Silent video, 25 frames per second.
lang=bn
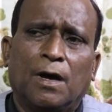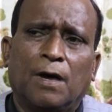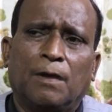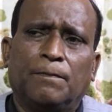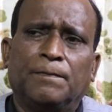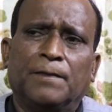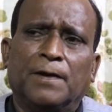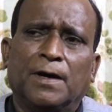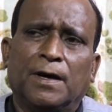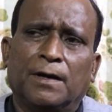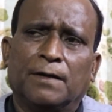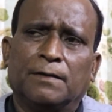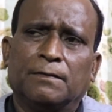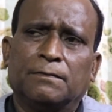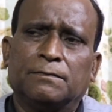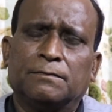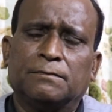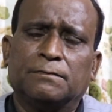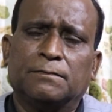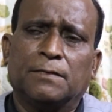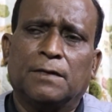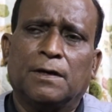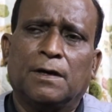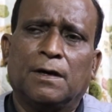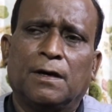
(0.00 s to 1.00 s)
আপনার
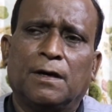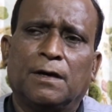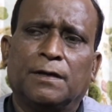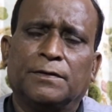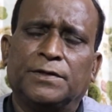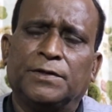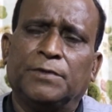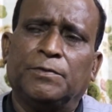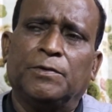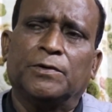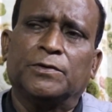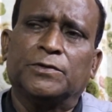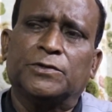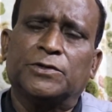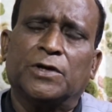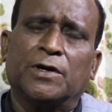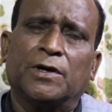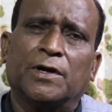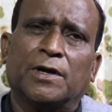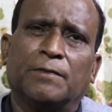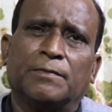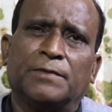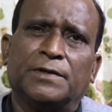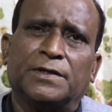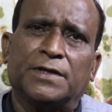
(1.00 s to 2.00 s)
জীবন
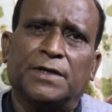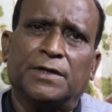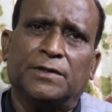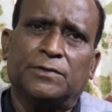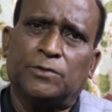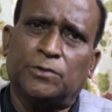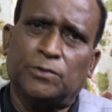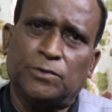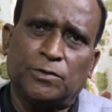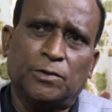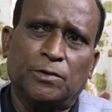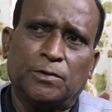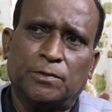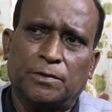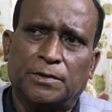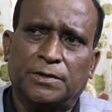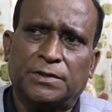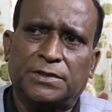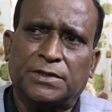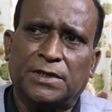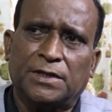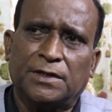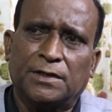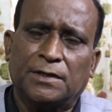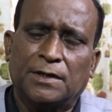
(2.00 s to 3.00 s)
সংগ্রামে সে যুদ্ধ
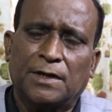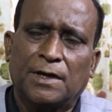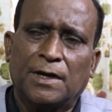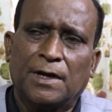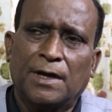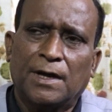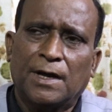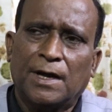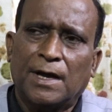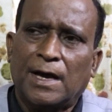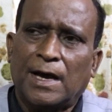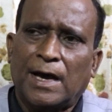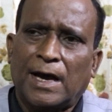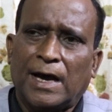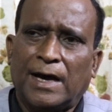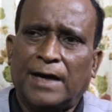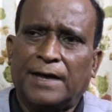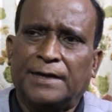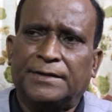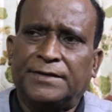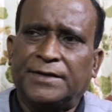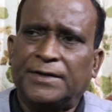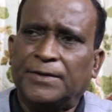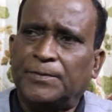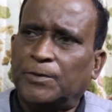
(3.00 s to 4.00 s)
করেছেন আর
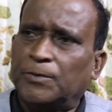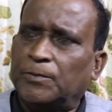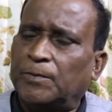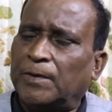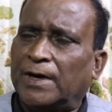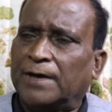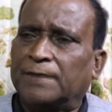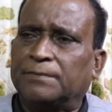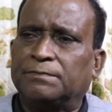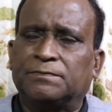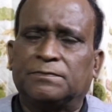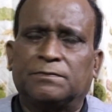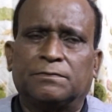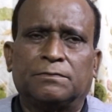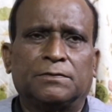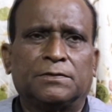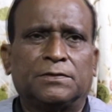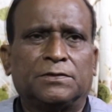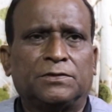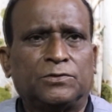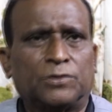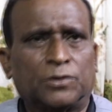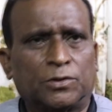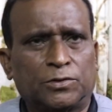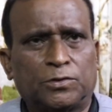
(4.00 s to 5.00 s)
টিপু বয়ের
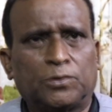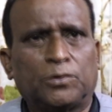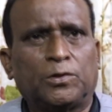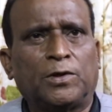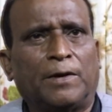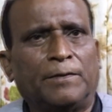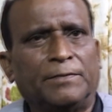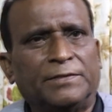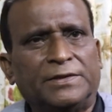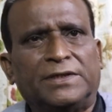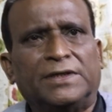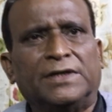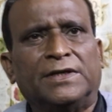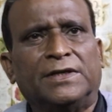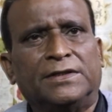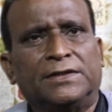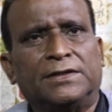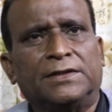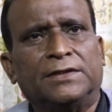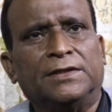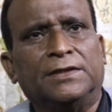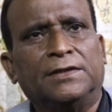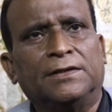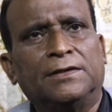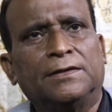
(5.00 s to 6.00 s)
যদ্দূর আমি
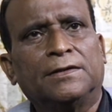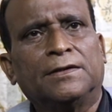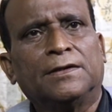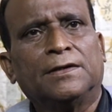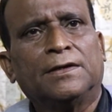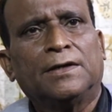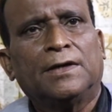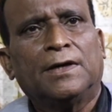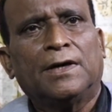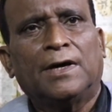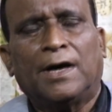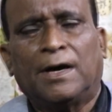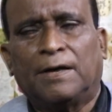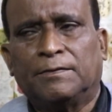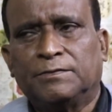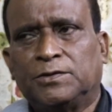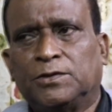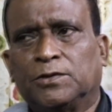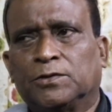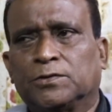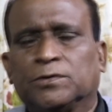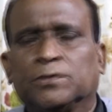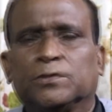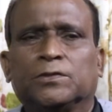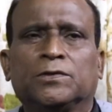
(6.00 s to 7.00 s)
জেনেছি আমি
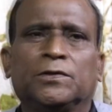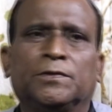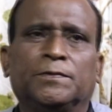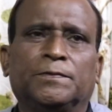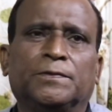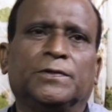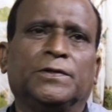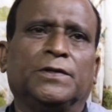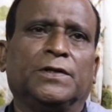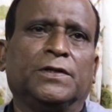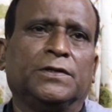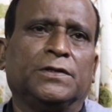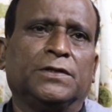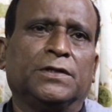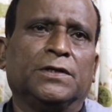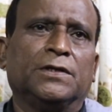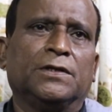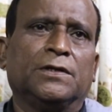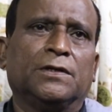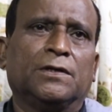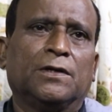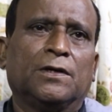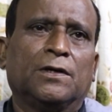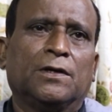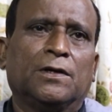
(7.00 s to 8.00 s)
যতদূর বুঝেছি
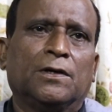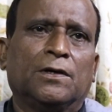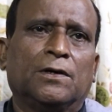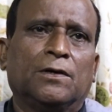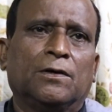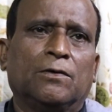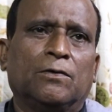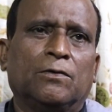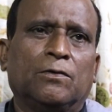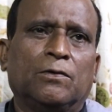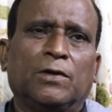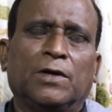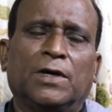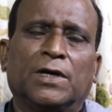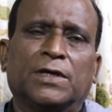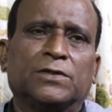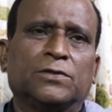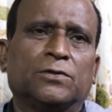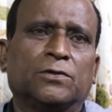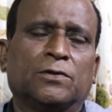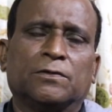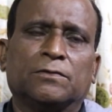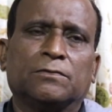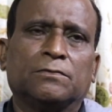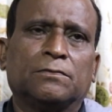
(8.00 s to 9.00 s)
উনি
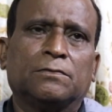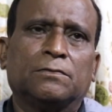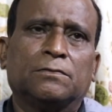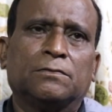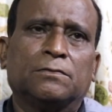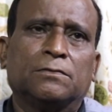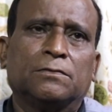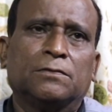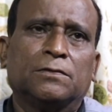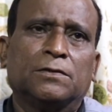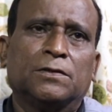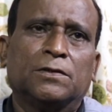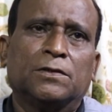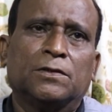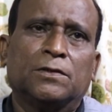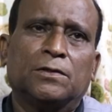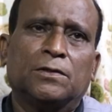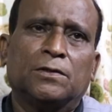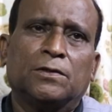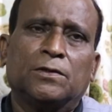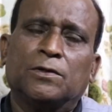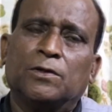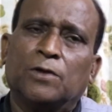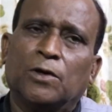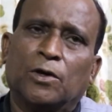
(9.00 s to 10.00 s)
একজন
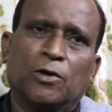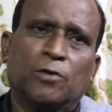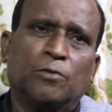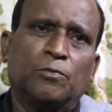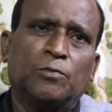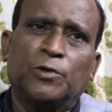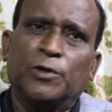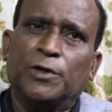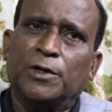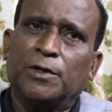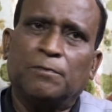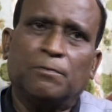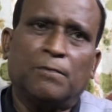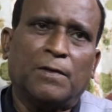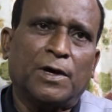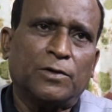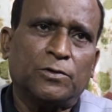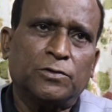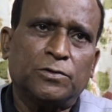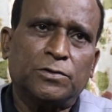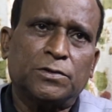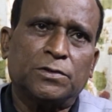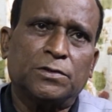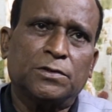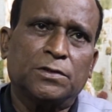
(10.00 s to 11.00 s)
নরম মনের
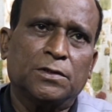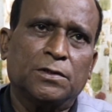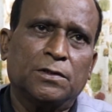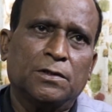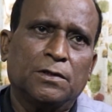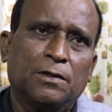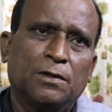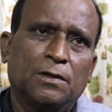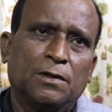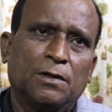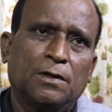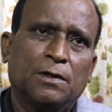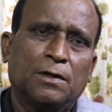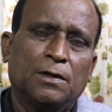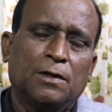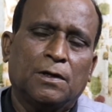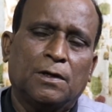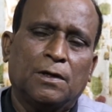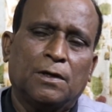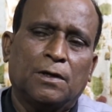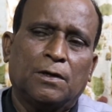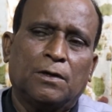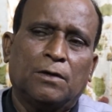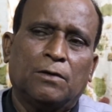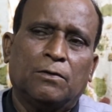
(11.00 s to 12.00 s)
মানুষ
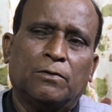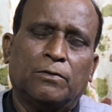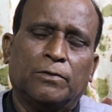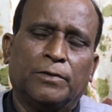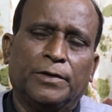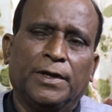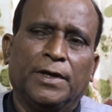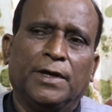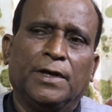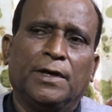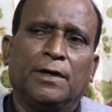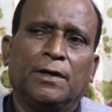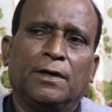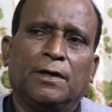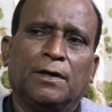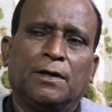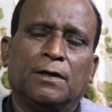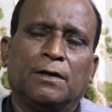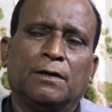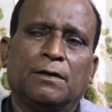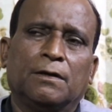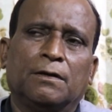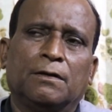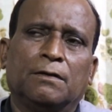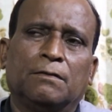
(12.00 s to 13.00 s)
উনি
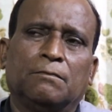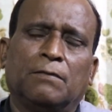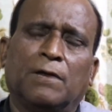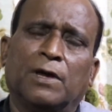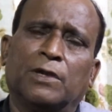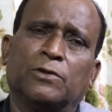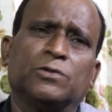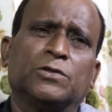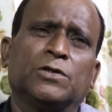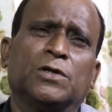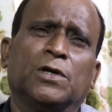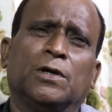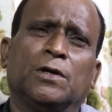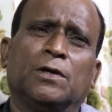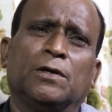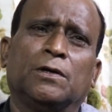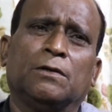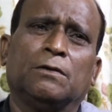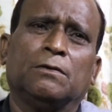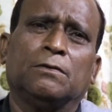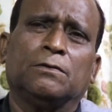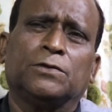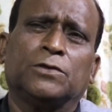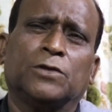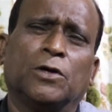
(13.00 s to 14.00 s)
মানুষকে
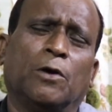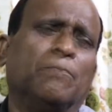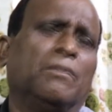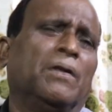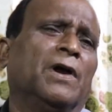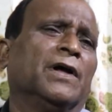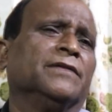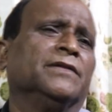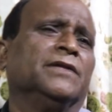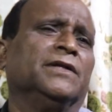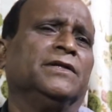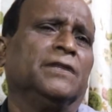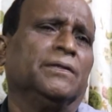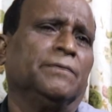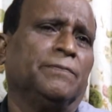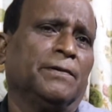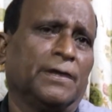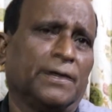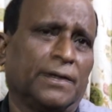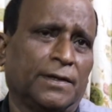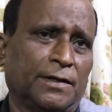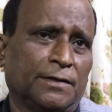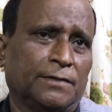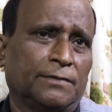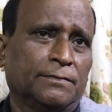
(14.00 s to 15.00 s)
সম্মান দিতে
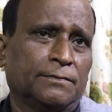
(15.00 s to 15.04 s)
পারে